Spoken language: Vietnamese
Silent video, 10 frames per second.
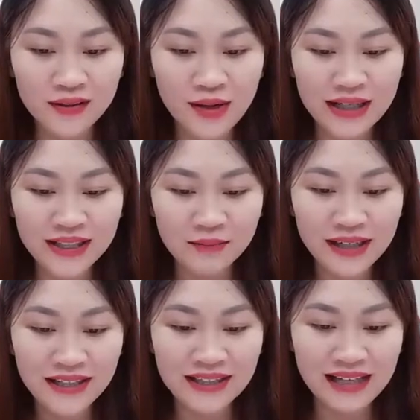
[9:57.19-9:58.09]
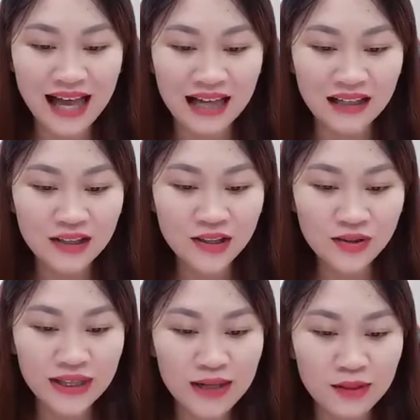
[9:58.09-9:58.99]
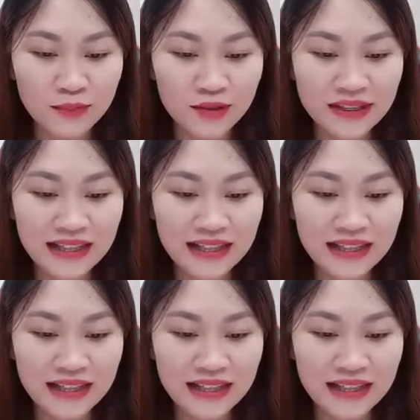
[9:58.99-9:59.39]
Quan trọng nhất chính là chủ tiệm là một